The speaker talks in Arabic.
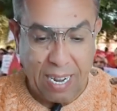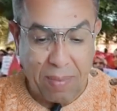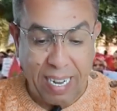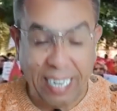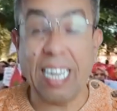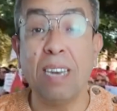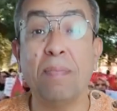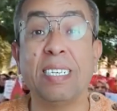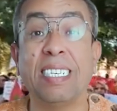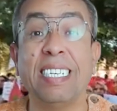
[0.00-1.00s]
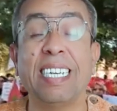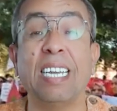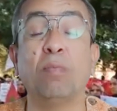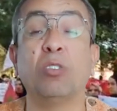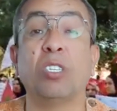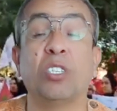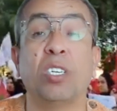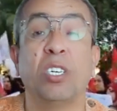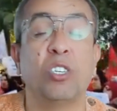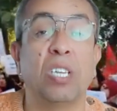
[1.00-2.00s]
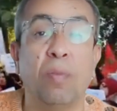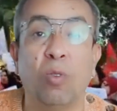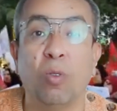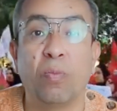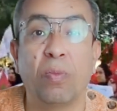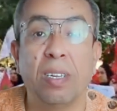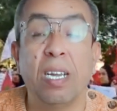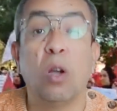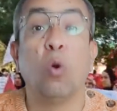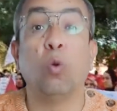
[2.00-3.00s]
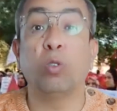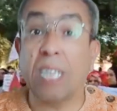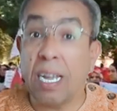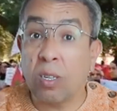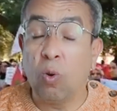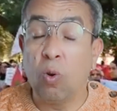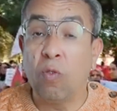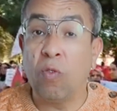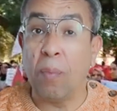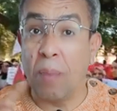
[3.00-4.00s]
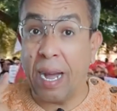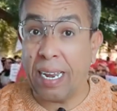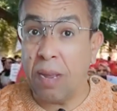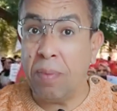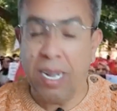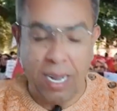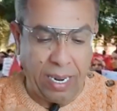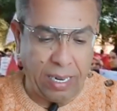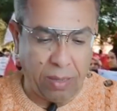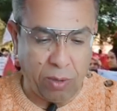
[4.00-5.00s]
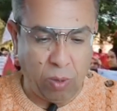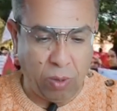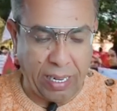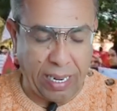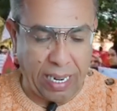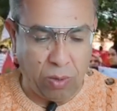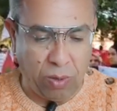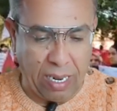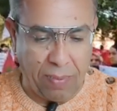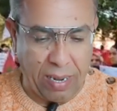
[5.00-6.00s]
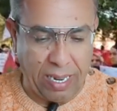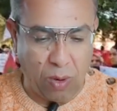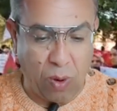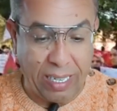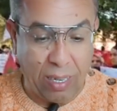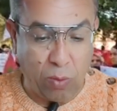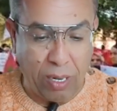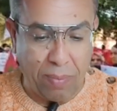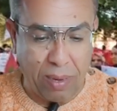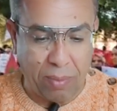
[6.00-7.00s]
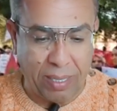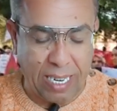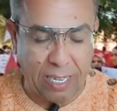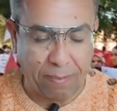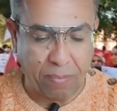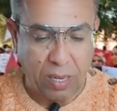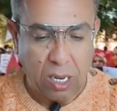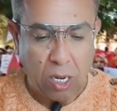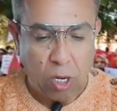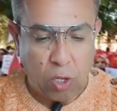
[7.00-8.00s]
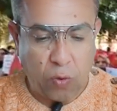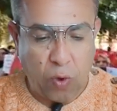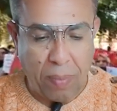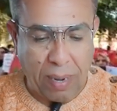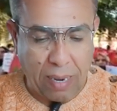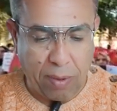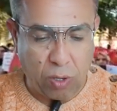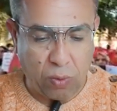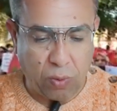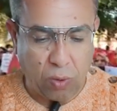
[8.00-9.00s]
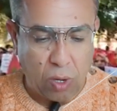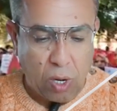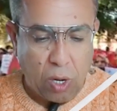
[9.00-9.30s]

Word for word: البارح كان مجلس المستشارين اجتمعوا وصادقوا باغلبيه على هذا المشروع ديال القانون المالي وهذه مهمه مزيان شوفوا المغاربه شوفوا